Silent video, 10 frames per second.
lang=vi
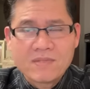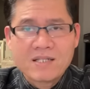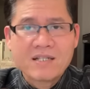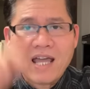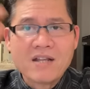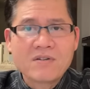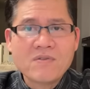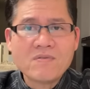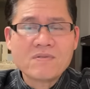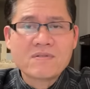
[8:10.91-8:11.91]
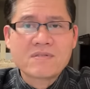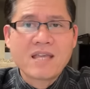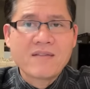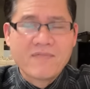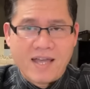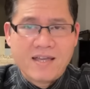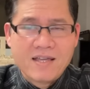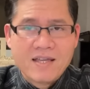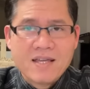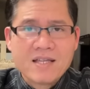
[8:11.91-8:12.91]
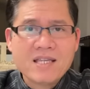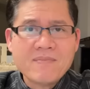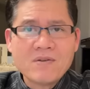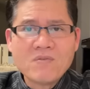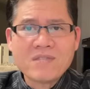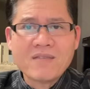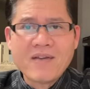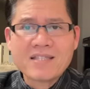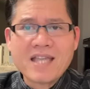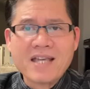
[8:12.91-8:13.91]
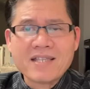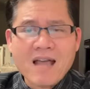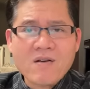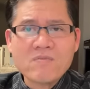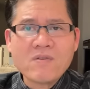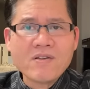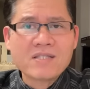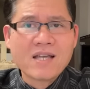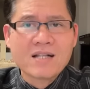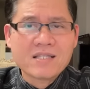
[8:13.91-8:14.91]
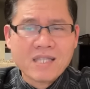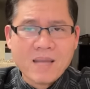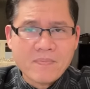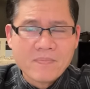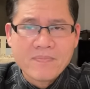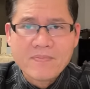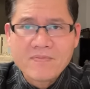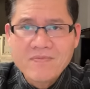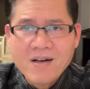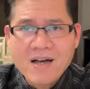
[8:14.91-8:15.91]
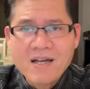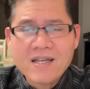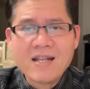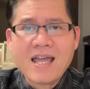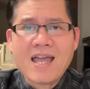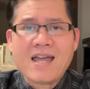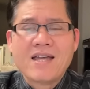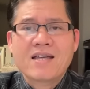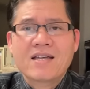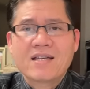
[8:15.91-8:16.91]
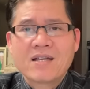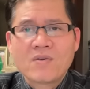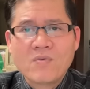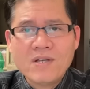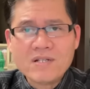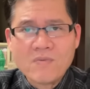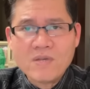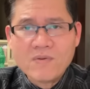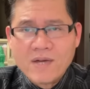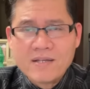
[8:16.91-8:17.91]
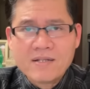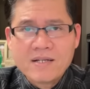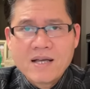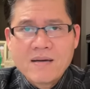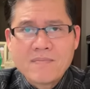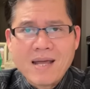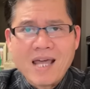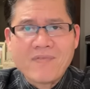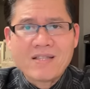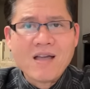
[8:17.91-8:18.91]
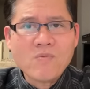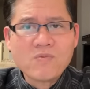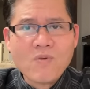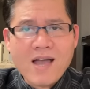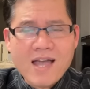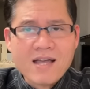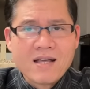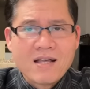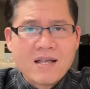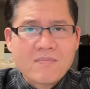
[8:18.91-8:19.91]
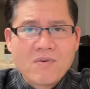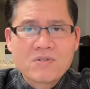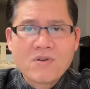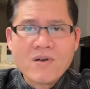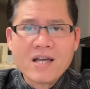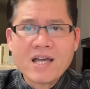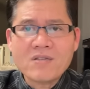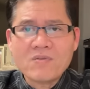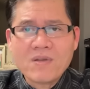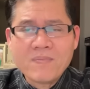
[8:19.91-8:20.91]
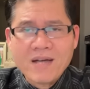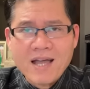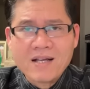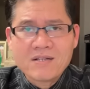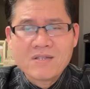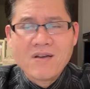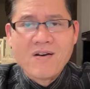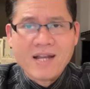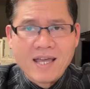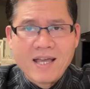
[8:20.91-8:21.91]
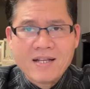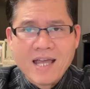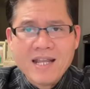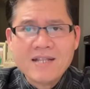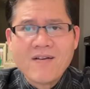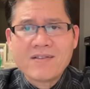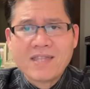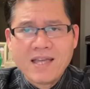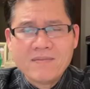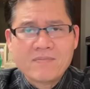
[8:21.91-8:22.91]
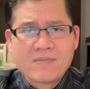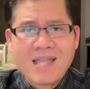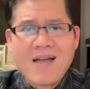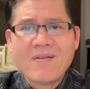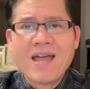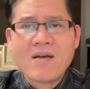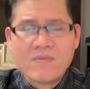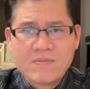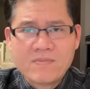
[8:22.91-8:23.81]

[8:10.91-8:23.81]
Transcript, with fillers: lại rút tiền về nhưng mà rút tiền về tại sao không nói trực tiếp với là Nguyễn Ngọc Như Quỳnh mà lại phải thông qua một số các kênh YouTube khác nhỏ lẻ để đi đòi tiền tào lao